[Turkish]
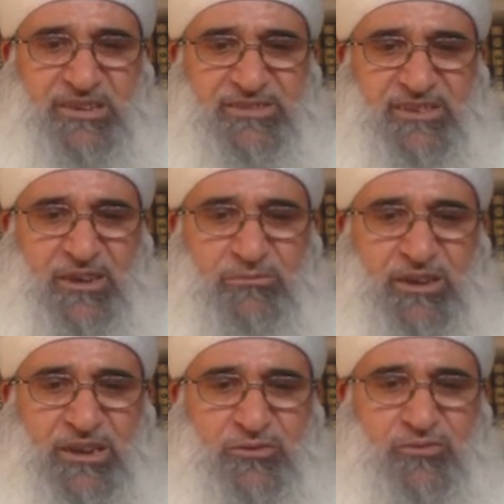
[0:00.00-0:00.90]
Esselamu
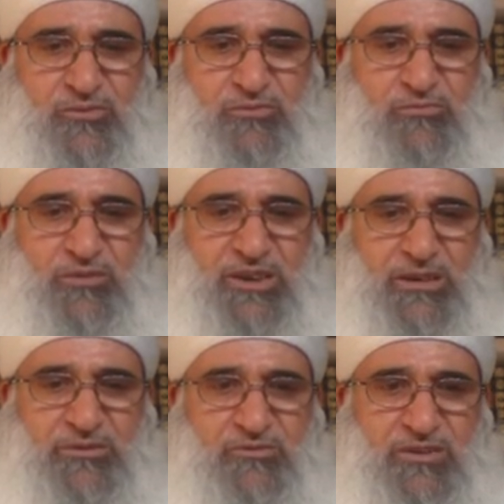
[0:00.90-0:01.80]
aleyküm ve
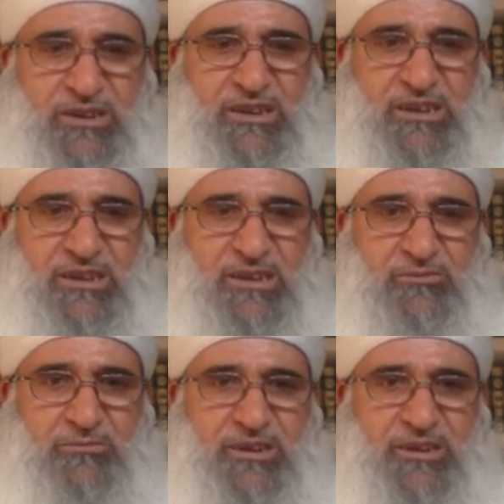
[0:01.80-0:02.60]
rahmetullahi ve